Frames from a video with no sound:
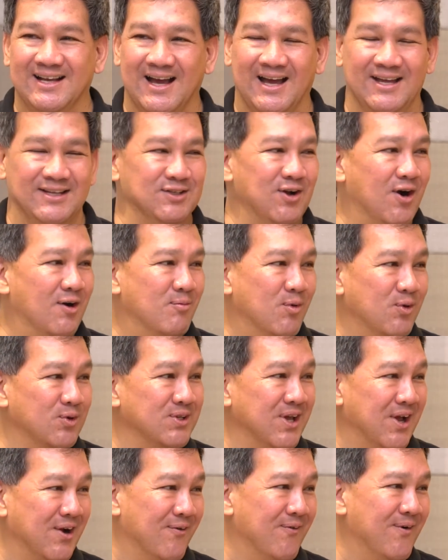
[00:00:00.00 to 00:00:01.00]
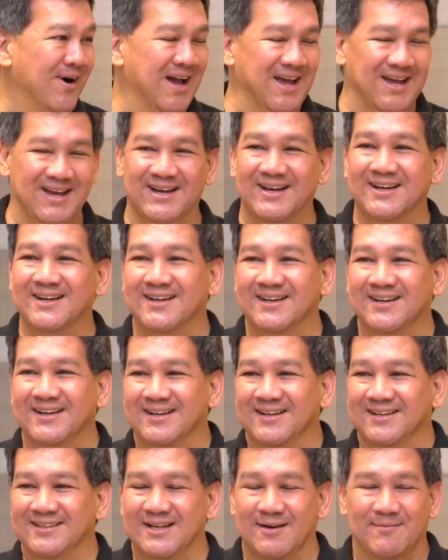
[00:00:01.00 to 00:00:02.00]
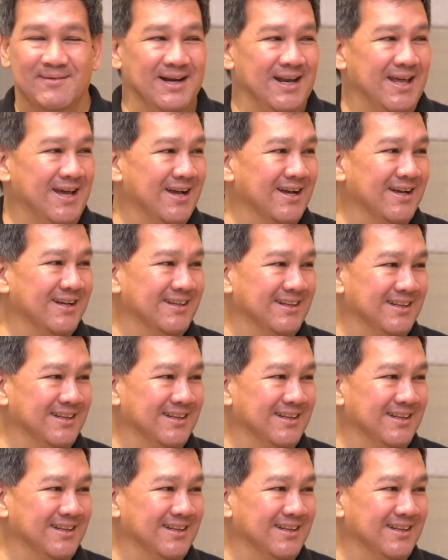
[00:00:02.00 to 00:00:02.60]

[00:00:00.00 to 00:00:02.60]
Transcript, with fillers: ใครจองบุ๊กเชลไว้ อย่ามาเร่ง